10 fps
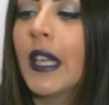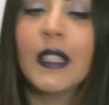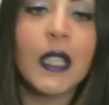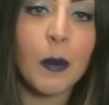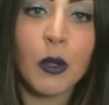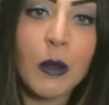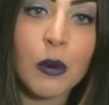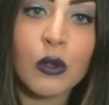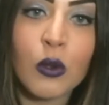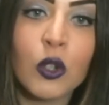che tipo di
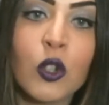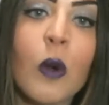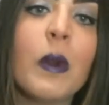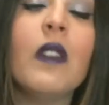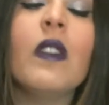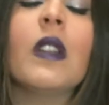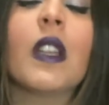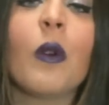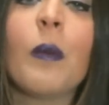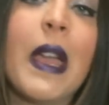prodotto, per
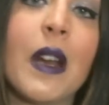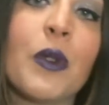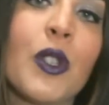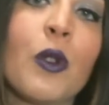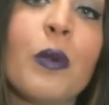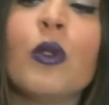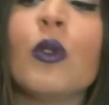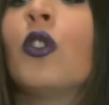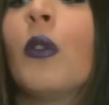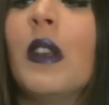evi- com'era questo
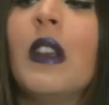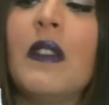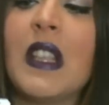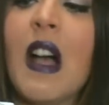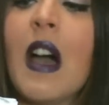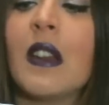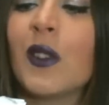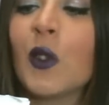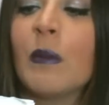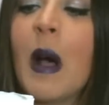prodotto, per evitare
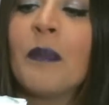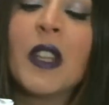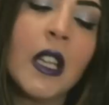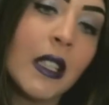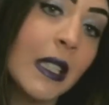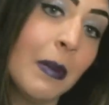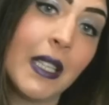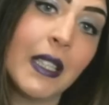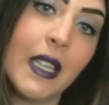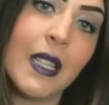insomma di
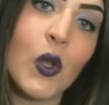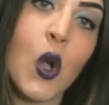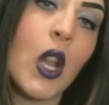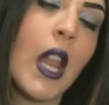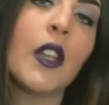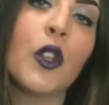prendere una sola,